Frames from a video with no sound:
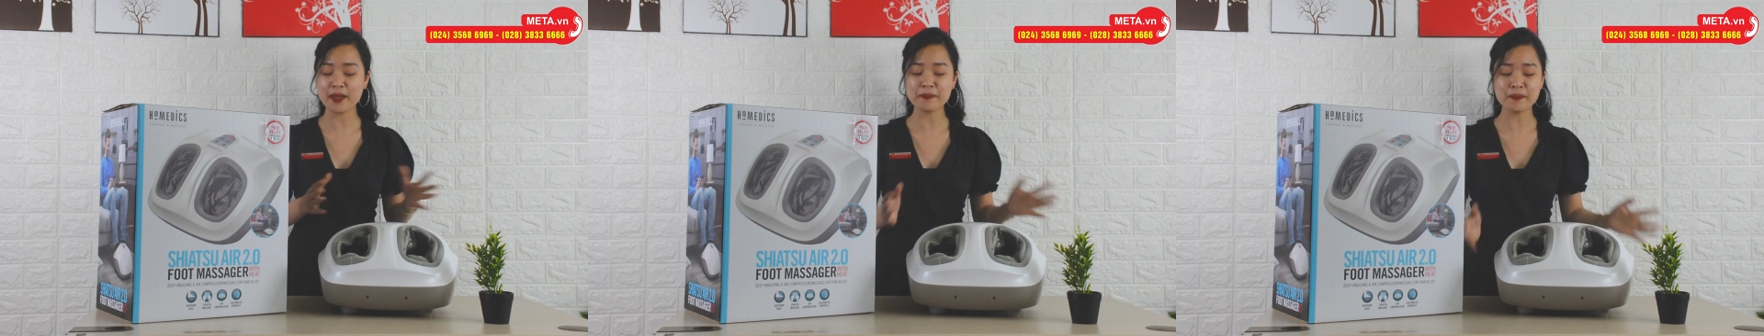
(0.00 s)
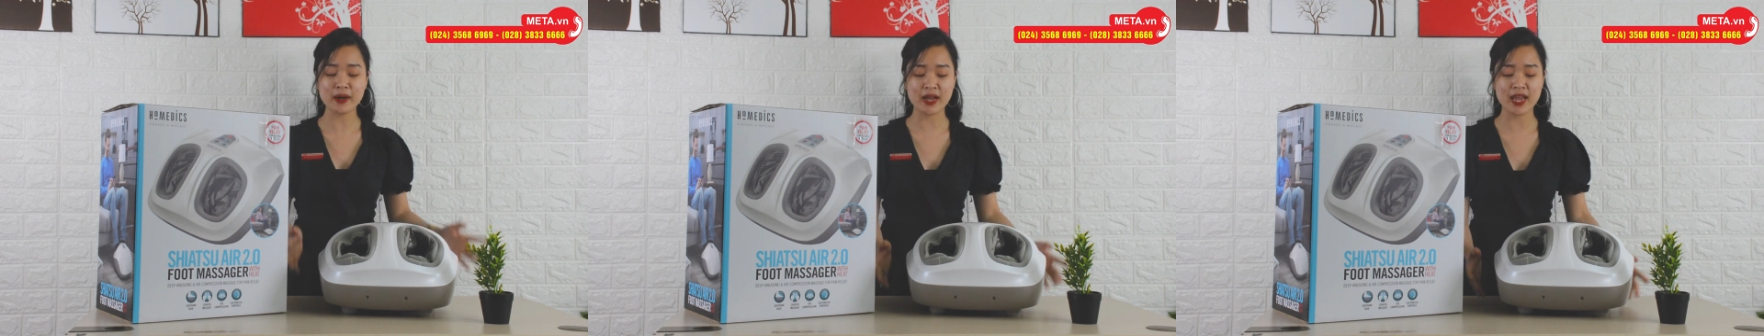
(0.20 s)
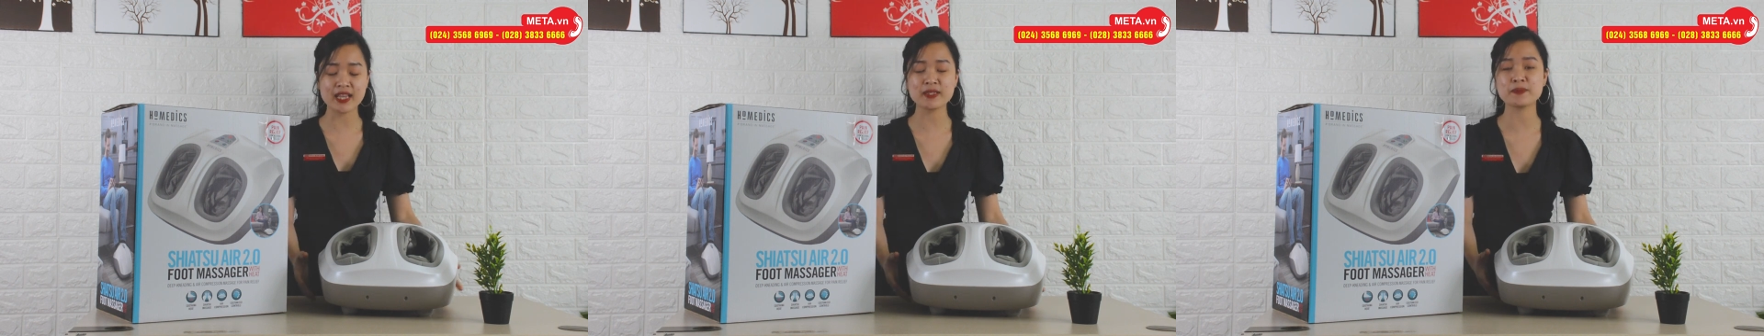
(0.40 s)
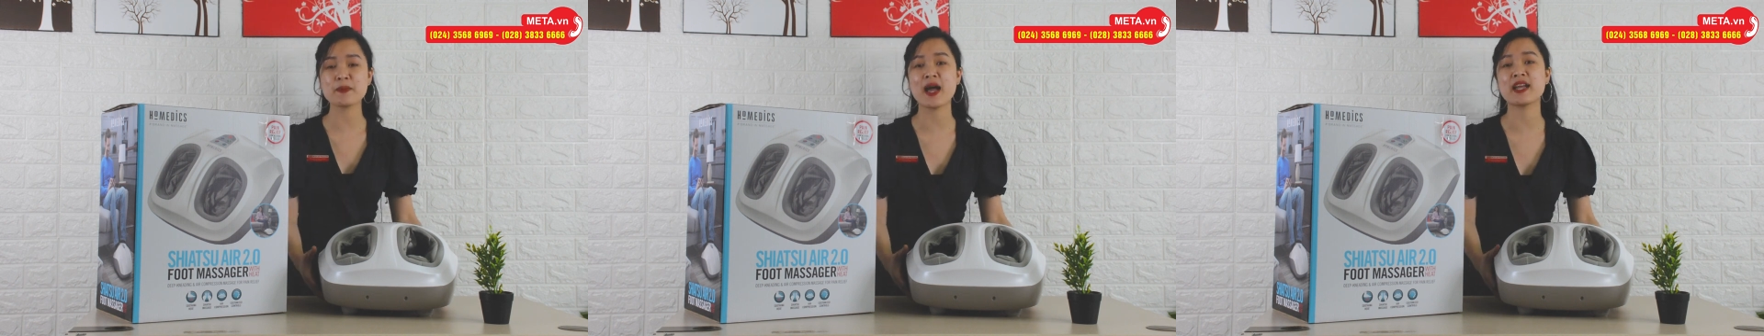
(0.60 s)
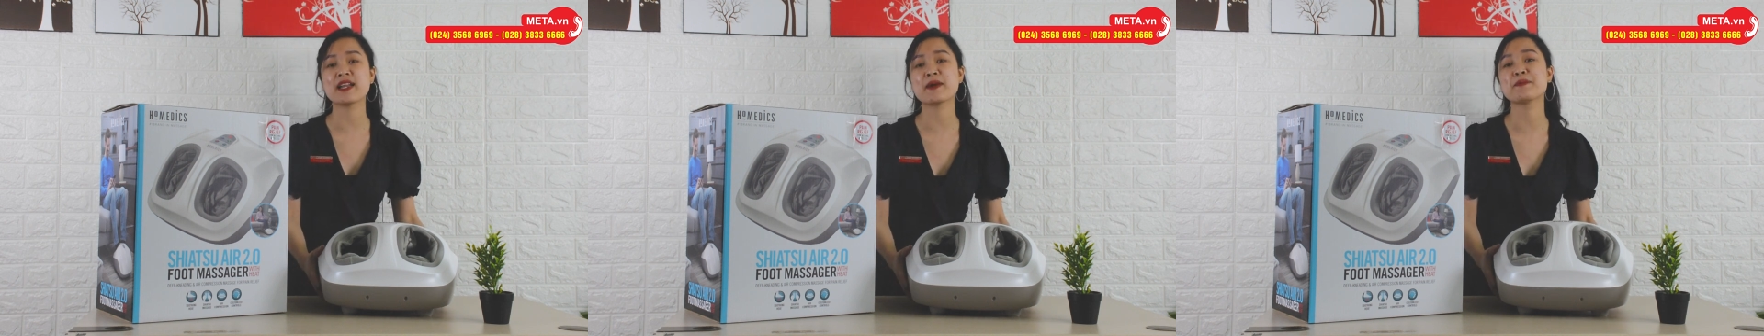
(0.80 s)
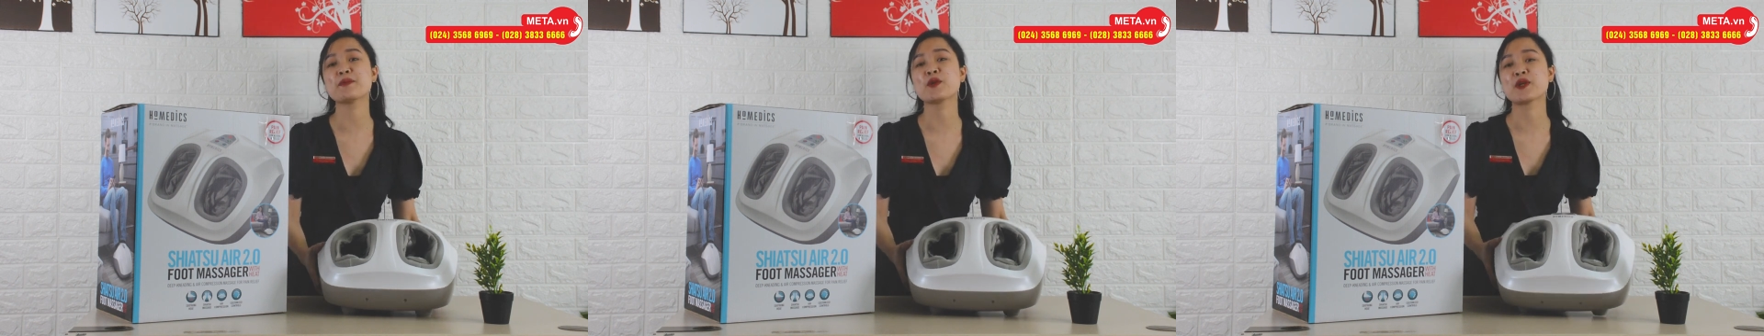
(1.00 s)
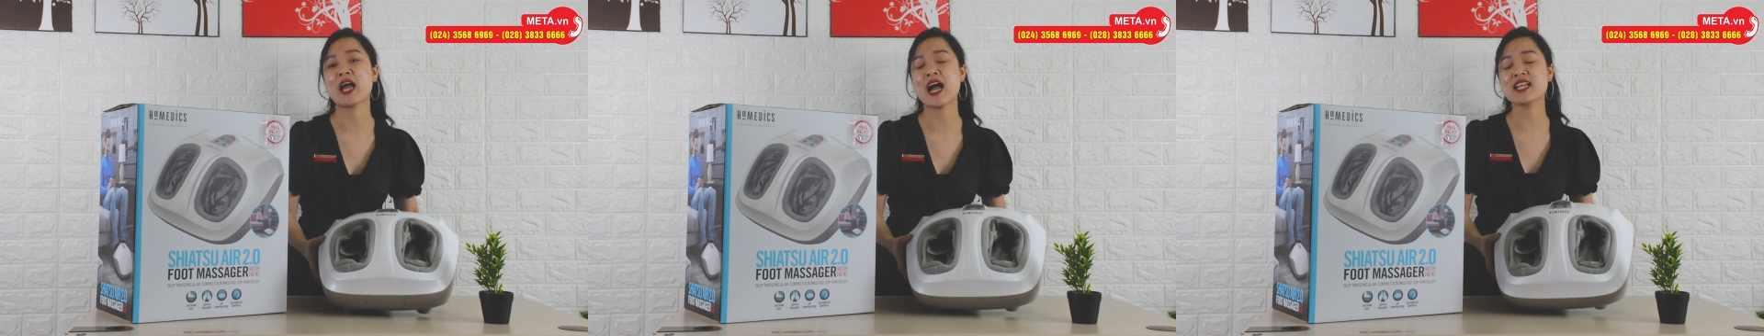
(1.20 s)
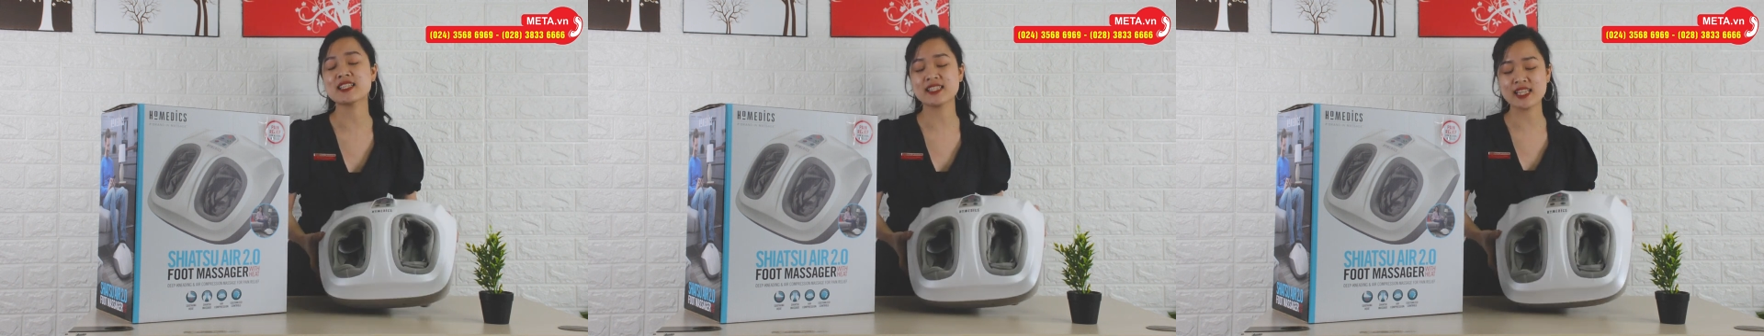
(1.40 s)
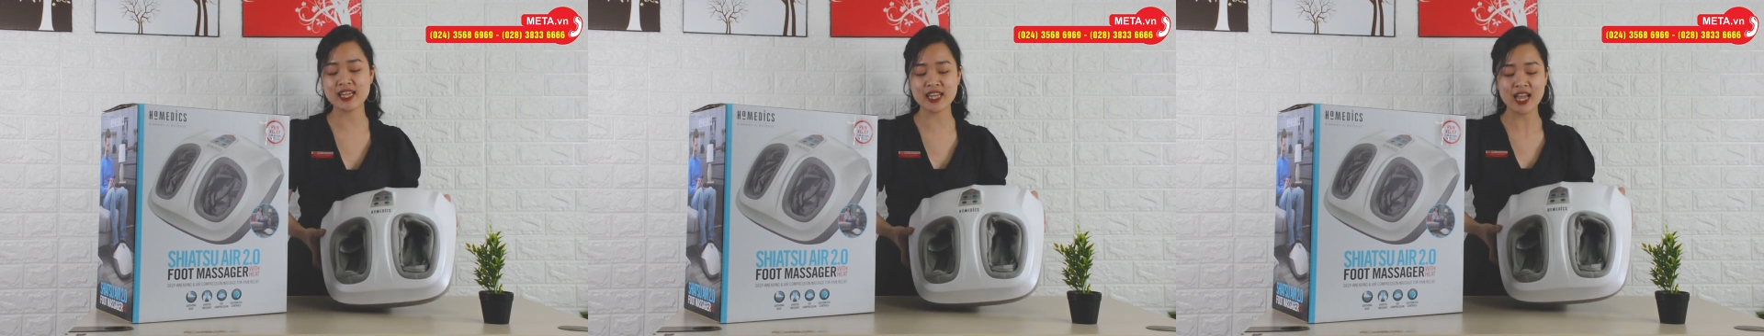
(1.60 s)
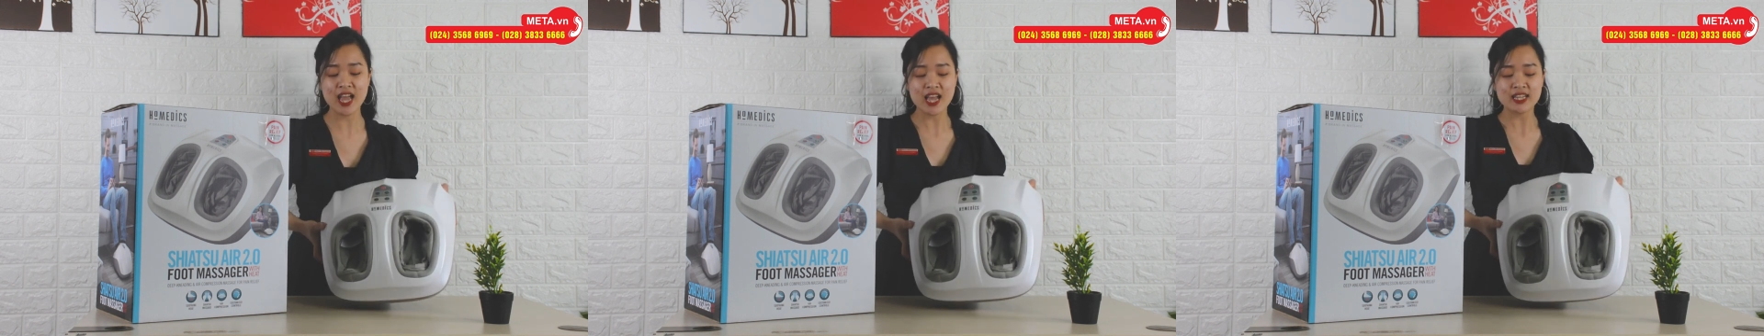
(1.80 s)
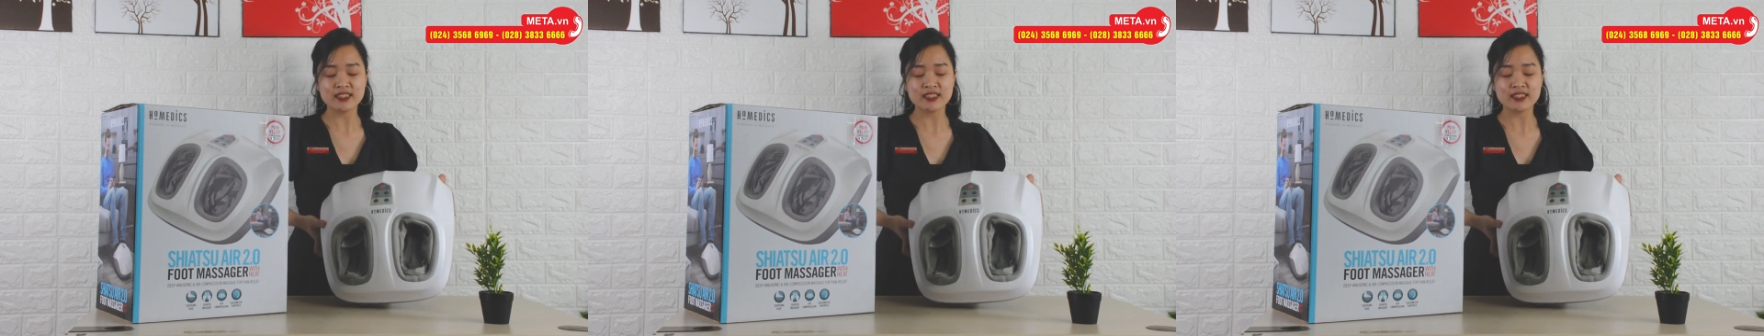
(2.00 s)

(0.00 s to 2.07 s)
FMS351HJ